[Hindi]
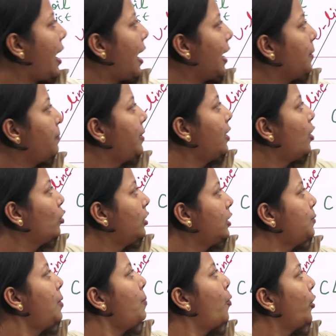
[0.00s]
आईपी क्या होता है
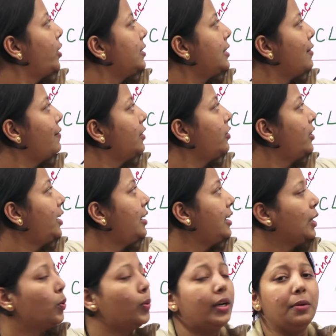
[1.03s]
इस पर पॉइंट सेवन थ्री
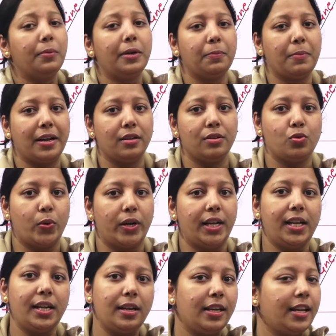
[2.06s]
लिक्विड लिमिट माइनस
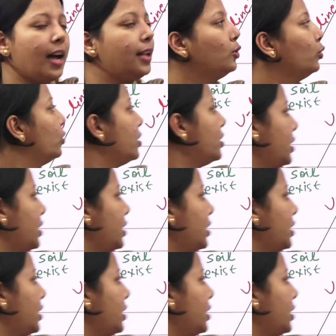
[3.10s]
ट्वेंटी ये याद होना